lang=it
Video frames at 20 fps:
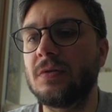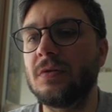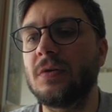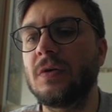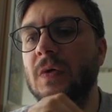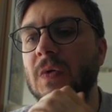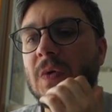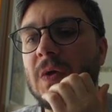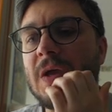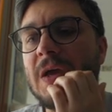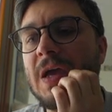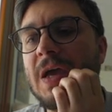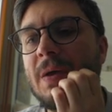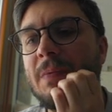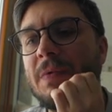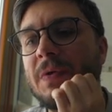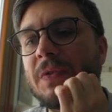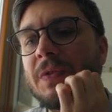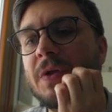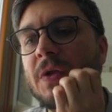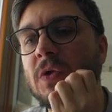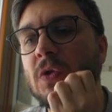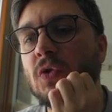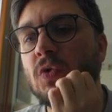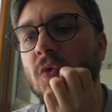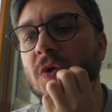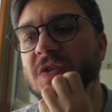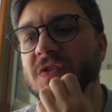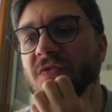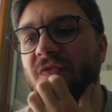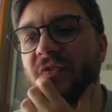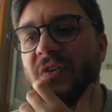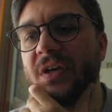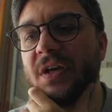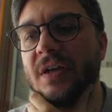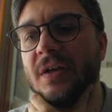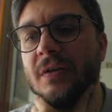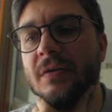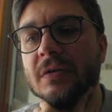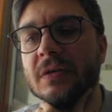Ok, abbiamo trovato due
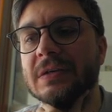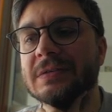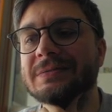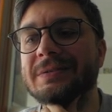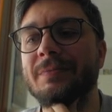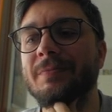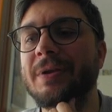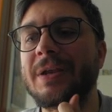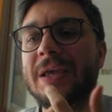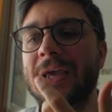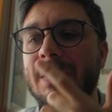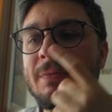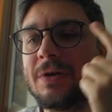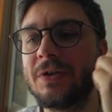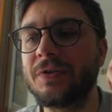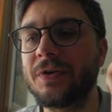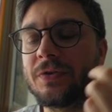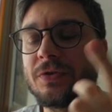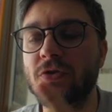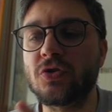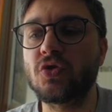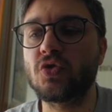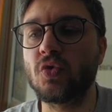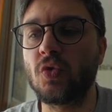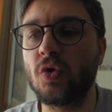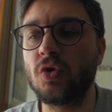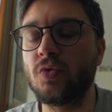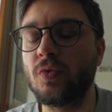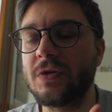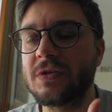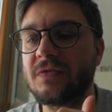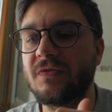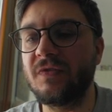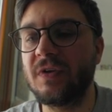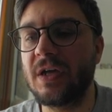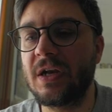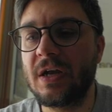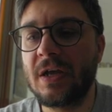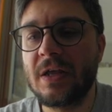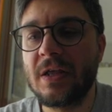sfere, chissà perché abbiamo trovato solo due
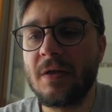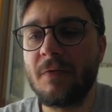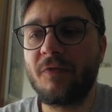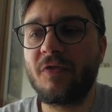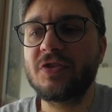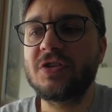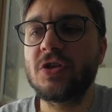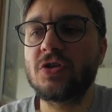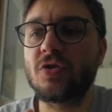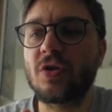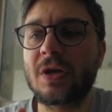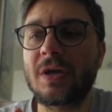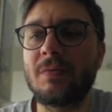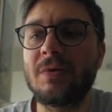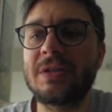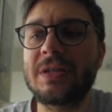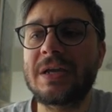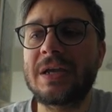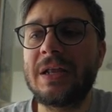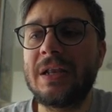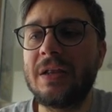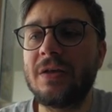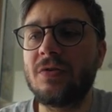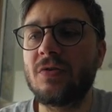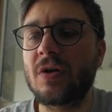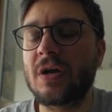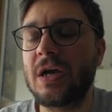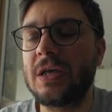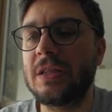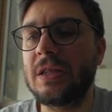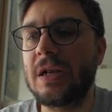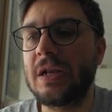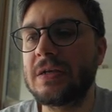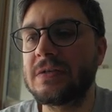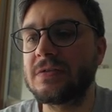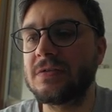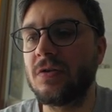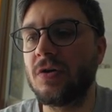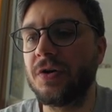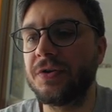sfere. Forse sono cambiati anche degli yokai nella
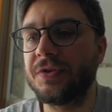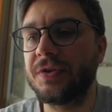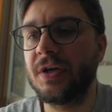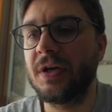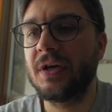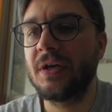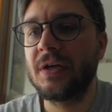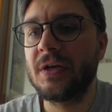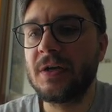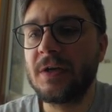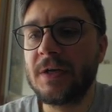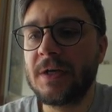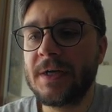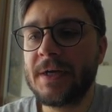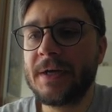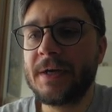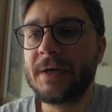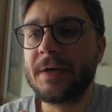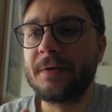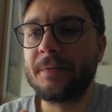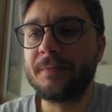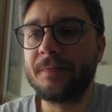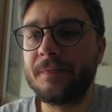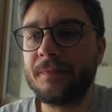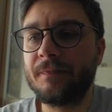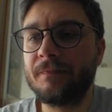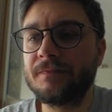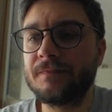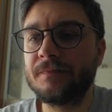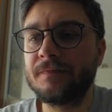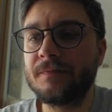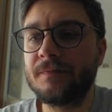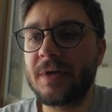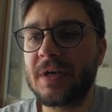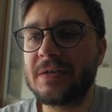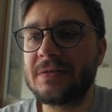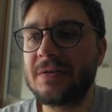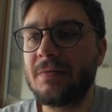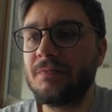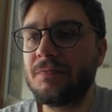slot, eh. mm, per
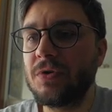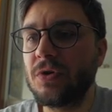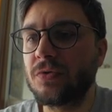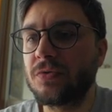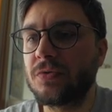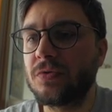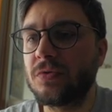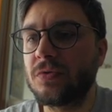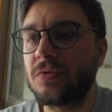esempio